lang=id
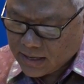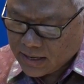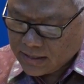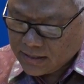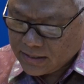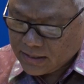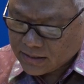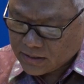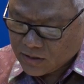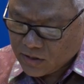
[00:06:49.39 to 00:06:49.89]
akan
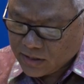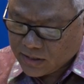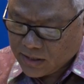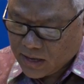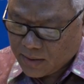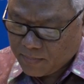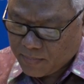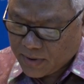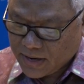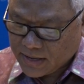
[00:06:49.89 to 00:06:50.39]

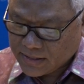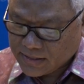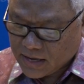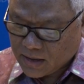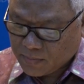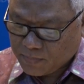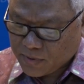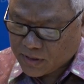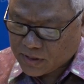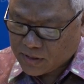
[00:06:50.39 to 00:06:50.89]
diikutkan pada
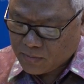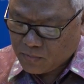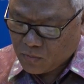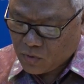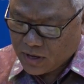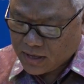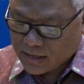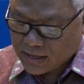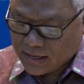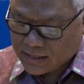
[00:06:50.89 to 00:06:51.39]
saat
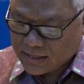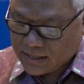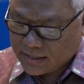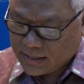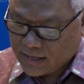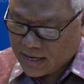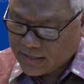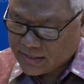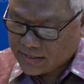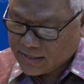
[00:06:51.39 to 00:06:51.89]
pertemuan
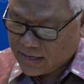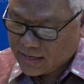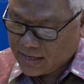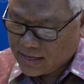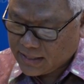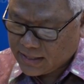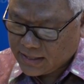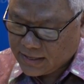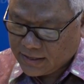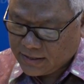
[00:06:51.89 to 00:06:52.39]
KTT ASEAN
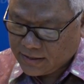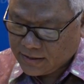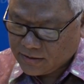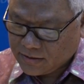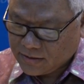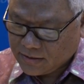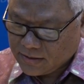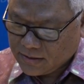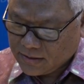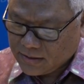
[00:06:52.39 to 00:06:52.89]
nanti
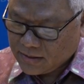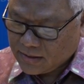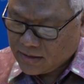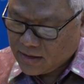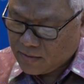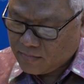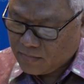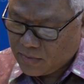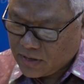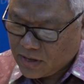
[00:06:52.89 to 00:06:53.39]

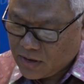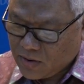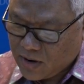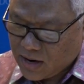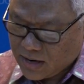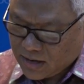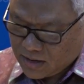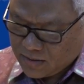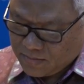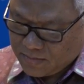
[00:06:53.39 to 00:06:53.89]
dan beliau
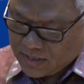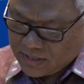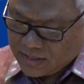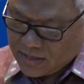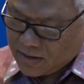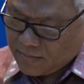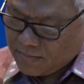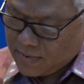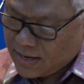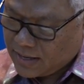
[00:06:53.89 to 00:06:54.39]
akan
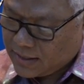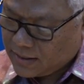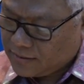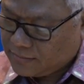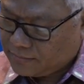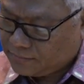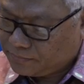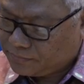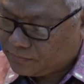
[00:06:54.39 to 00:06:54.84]
menjabat